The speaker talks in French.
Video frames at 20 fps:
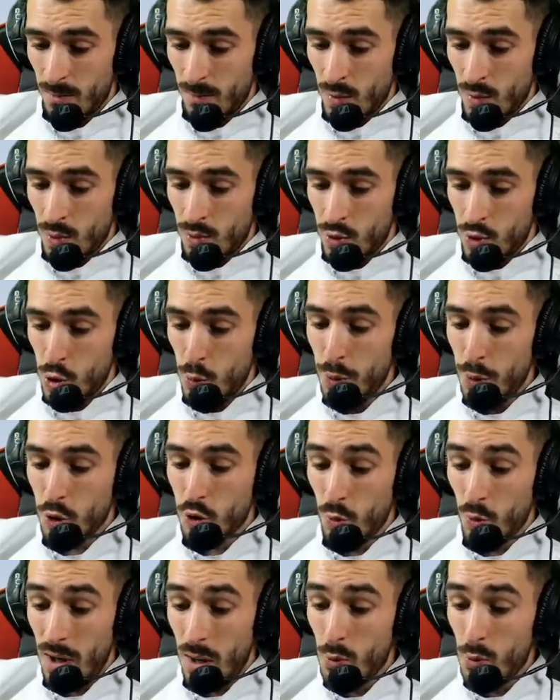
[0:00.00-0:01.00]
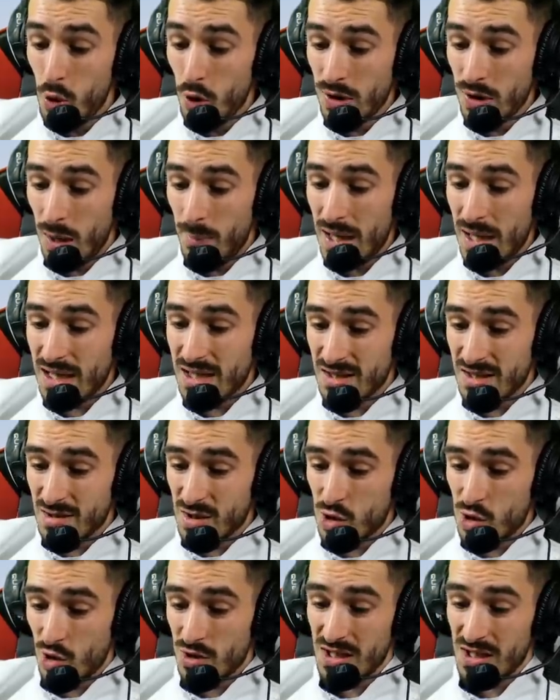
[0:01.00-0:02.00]
Tu peux tomber amoureux d'un mec
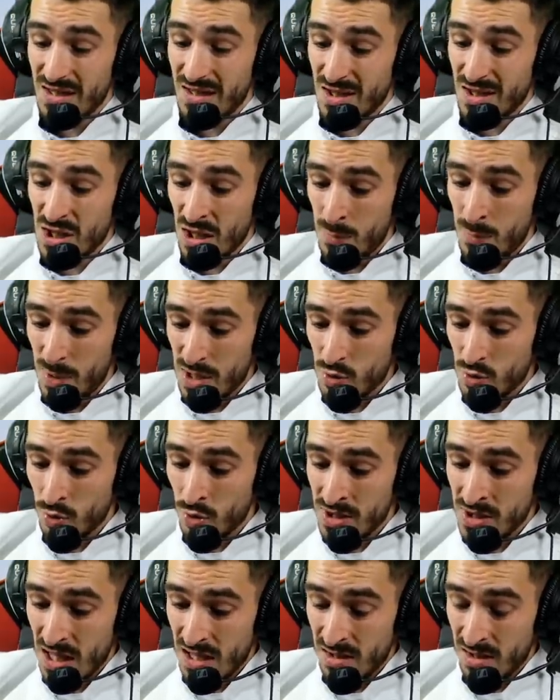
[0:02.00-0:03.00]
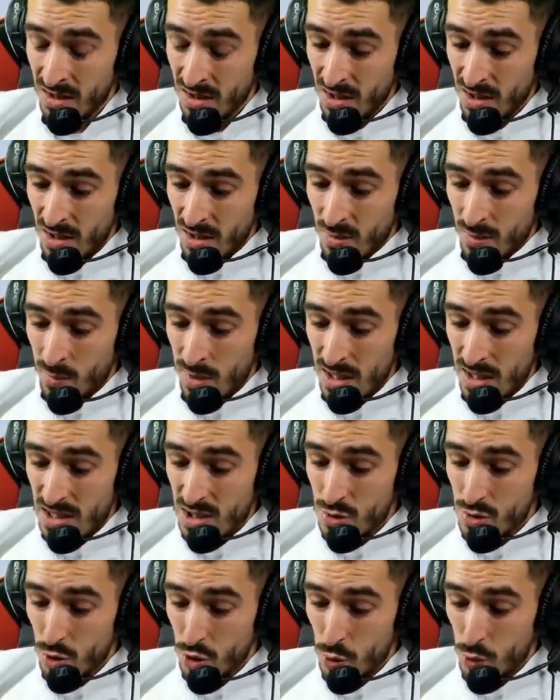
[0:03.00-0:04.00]
sans être attiré par son oseille, mais
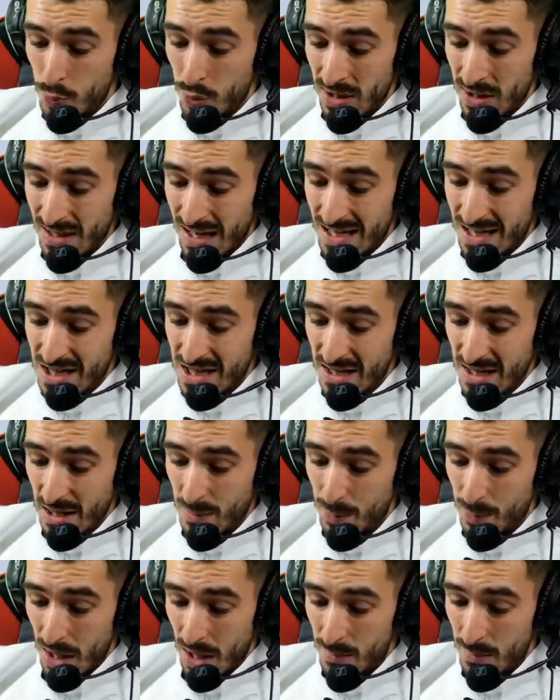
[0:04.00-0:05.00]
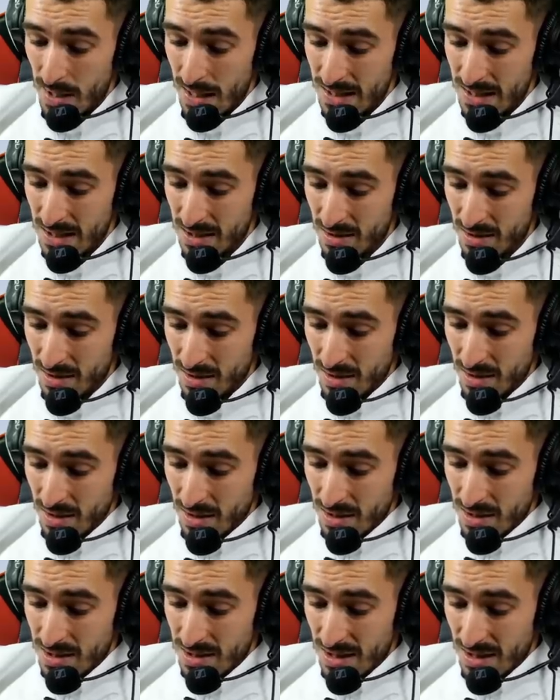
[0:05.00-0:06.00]
est-ce que tu peux être attiré par un mec
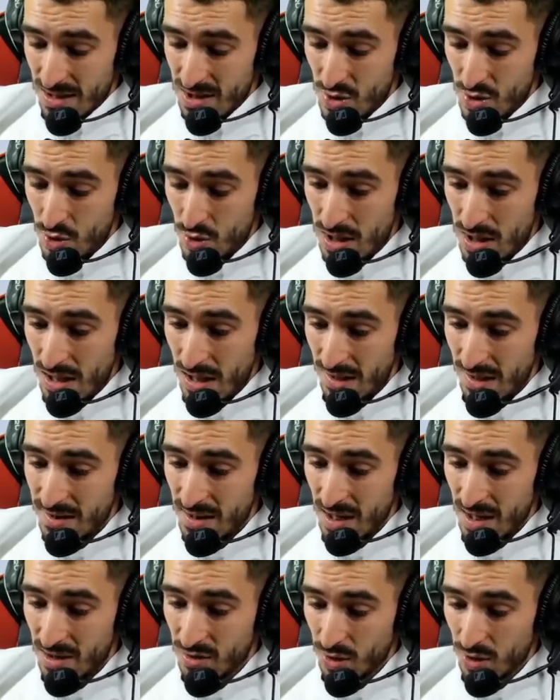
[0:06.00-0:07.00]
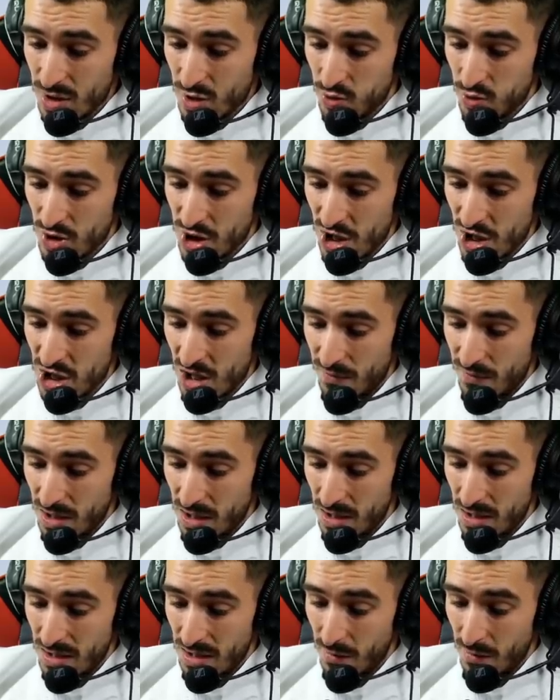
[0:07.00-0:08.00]
qui a ce dégradé là Attendez, je vous cherche la,
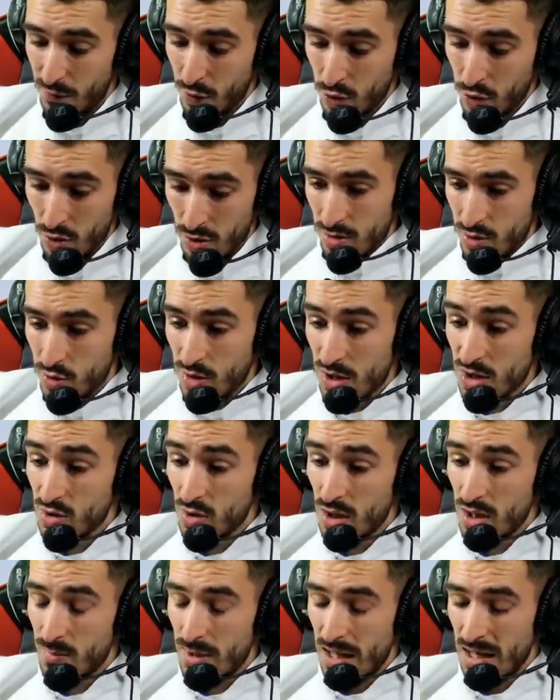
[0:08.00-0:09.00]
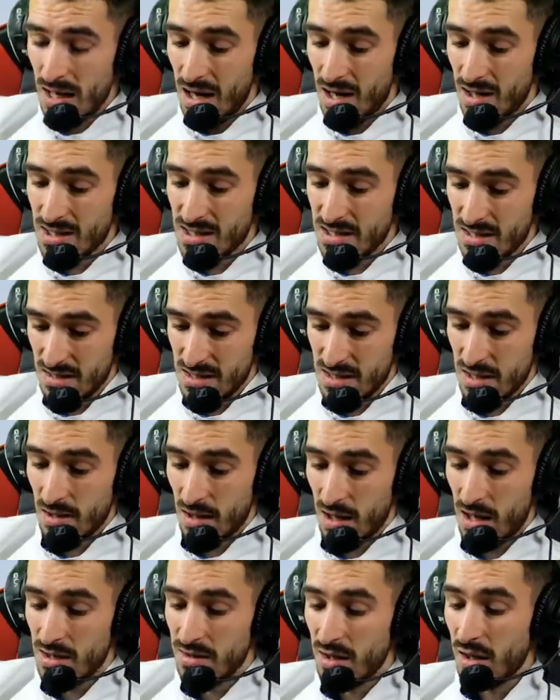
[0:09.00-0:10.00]
photo. Désolé, mais là c'est une
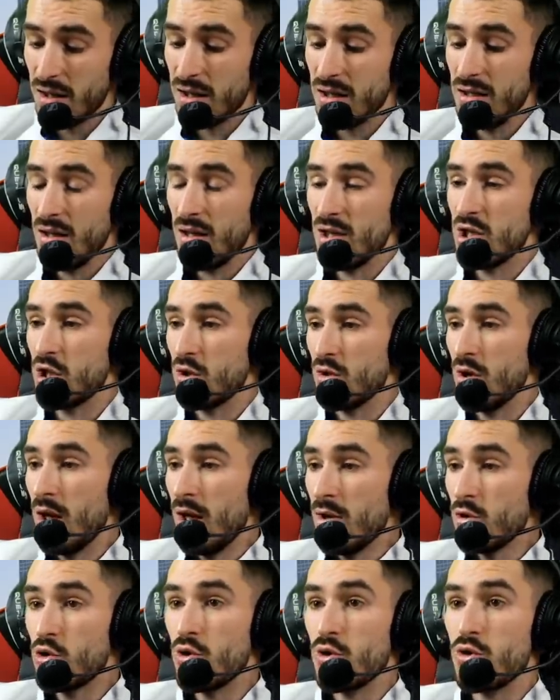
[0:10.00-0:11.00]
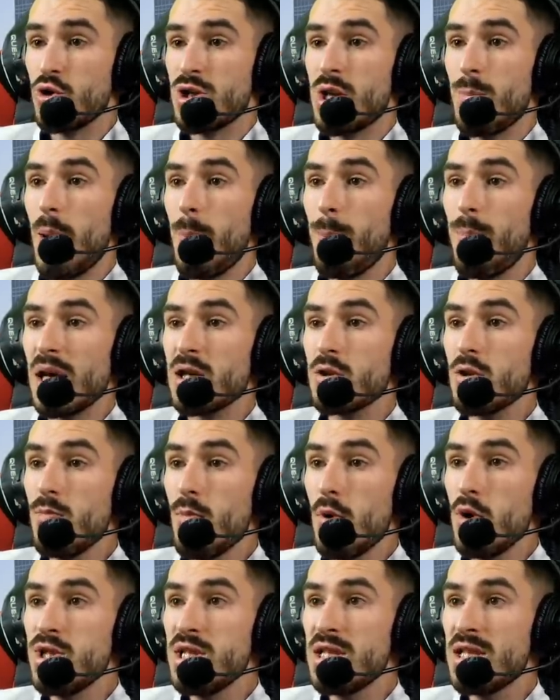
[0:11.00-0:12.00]
réelle dinguerie. Et je, je, sais pas, personne
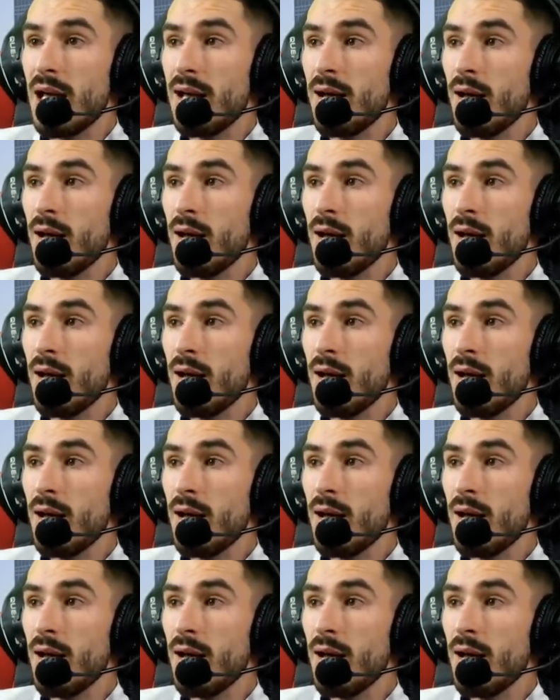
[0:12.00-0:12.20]
me le disait.